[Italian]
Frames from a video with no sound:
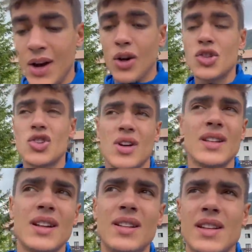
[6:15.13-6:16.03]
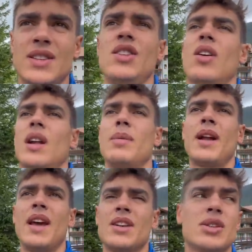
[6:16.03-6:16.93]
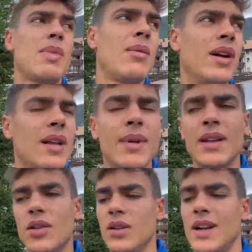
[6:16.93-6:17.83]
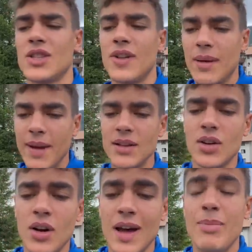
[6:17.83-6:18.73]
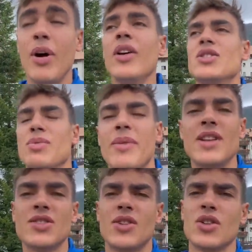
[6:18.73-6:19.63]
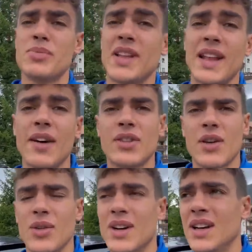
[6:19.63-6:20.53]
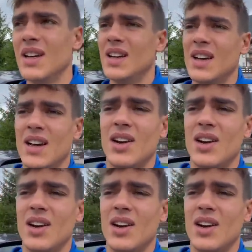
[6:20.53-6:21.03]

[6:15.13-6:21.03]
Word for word: Oggi giornata di tensione perché abbiamo allenamento, il trasferimento e poi oggi pomeriggio sono ospite d'afternoon.